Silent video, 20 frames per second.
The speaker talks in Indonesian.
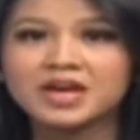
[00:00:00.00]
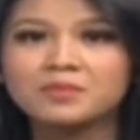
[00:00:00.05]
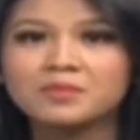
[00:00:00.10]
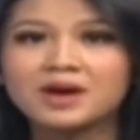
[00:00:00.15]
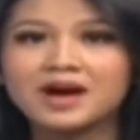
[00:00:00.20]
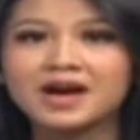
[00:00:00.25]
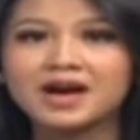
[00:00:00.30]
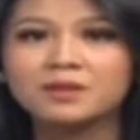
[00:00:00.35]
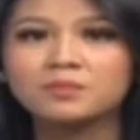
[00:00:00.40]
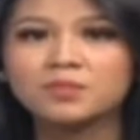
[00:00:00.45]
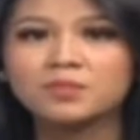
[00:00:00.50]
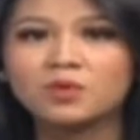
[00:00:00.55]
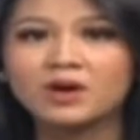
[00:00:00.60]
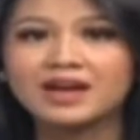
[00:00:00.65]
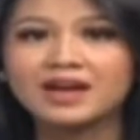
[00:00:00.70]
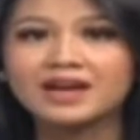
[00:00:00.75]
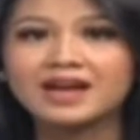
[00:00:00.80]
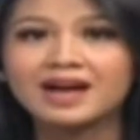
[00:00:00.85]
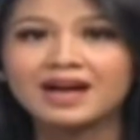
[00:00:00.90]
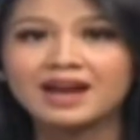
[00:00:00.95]
bahan
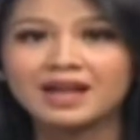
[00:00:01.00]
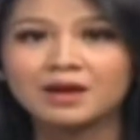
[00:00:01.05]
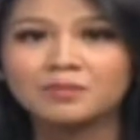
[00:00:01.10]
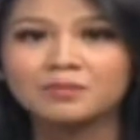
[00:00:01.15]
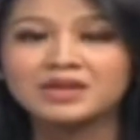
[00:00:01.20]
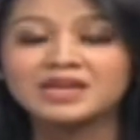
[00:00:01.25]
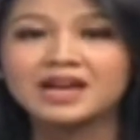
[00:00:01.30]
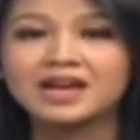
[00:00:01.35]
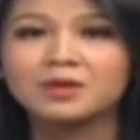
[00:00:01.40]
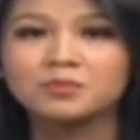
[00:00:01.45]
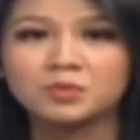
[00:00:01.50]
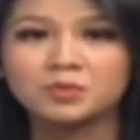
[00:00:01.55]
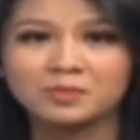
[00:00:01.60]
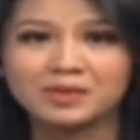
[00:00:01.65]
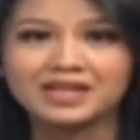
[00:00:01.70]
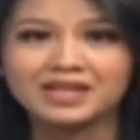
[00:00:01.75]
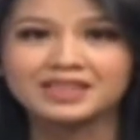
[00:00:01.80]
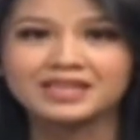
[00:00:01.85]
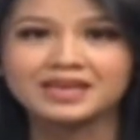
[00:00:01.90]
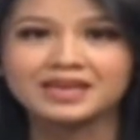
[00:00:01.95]
pewarna alami dalam
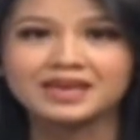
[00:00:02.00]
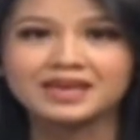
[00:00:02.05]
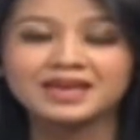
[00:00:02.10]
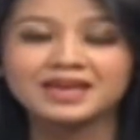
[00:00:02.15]
membatik.